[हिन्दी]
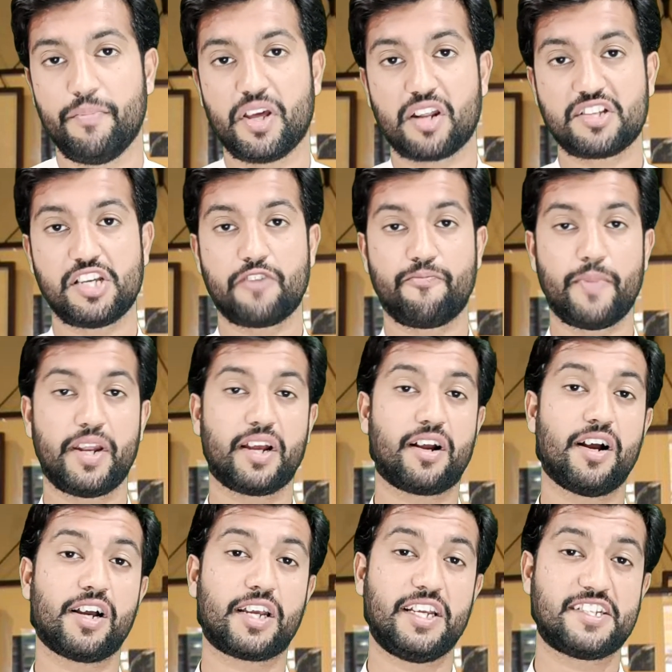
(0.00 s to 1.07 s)
मेरा सिर्फ मैंने
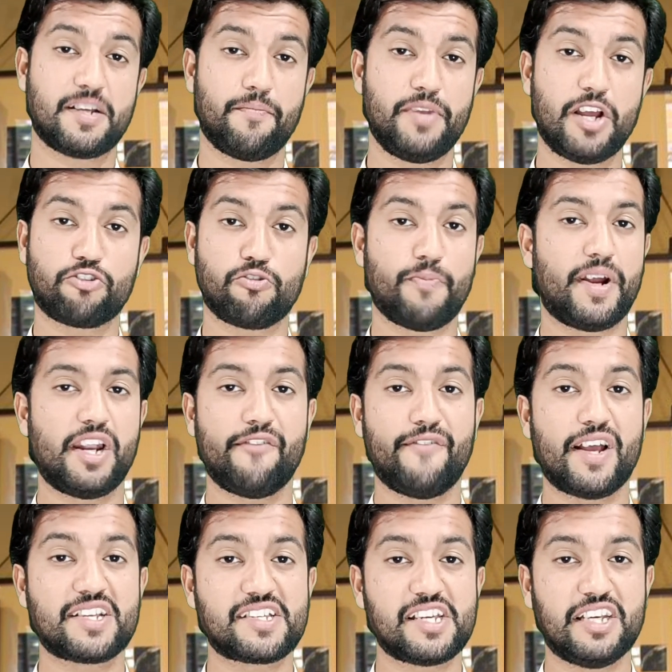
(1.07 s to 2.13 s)
कहा कि इसम्बलियाँ तो मैंने
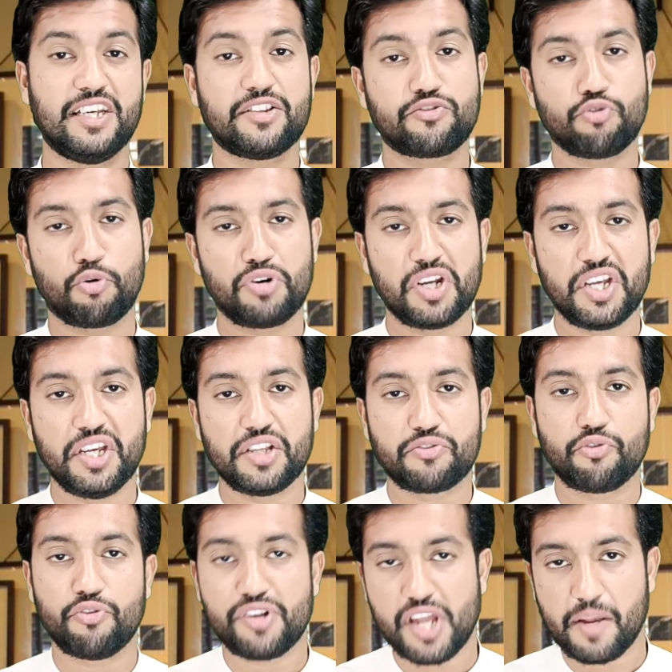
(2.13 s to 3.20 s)
वैसे ही तोड़नी ही
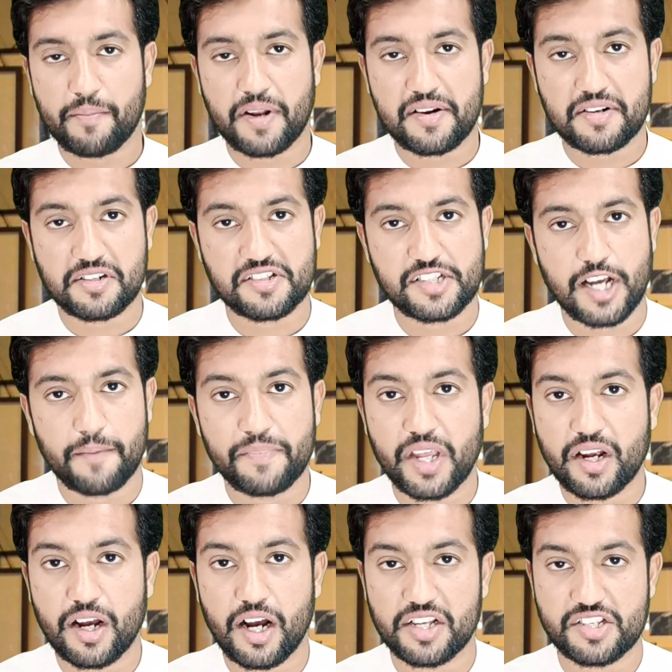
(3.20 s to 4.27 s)
तोड़िया इमरान खान साहब
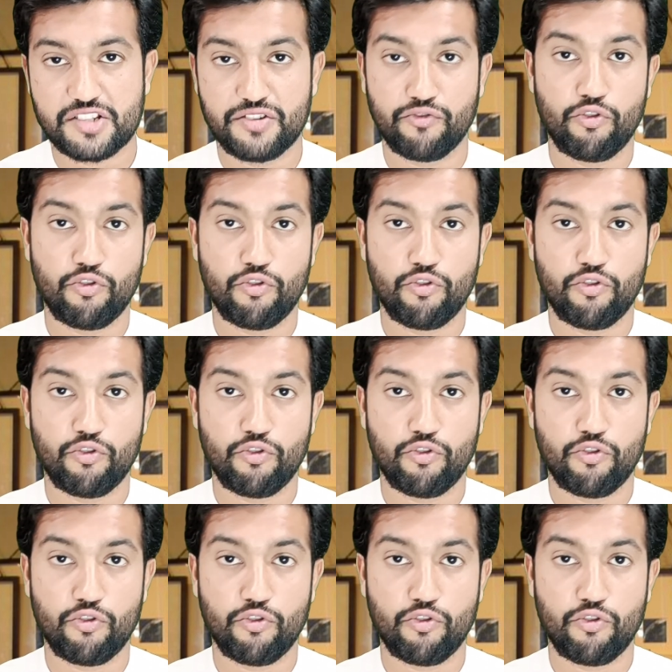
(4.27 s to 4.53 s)
ने कहा